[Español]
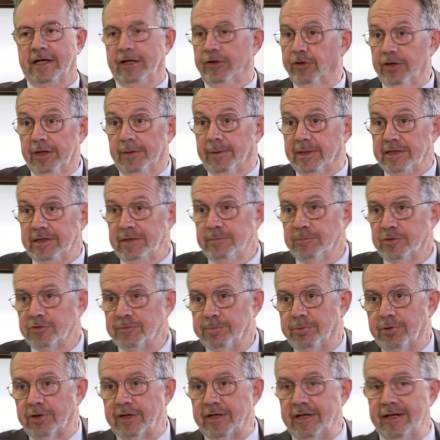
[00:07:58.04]
que no debatimos,
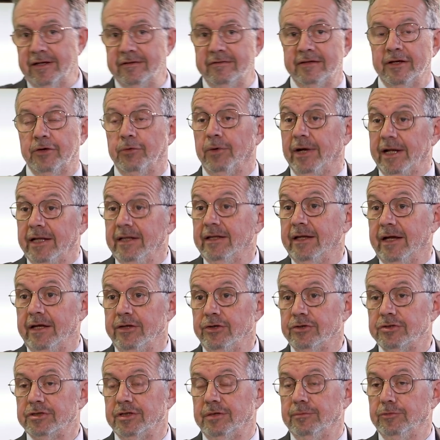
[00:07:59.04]
porque hace 40
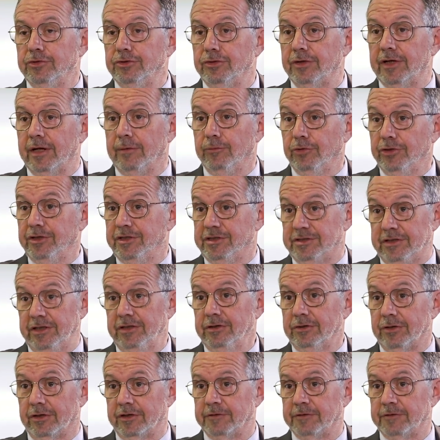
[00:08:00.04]
años el mundo era muy distinto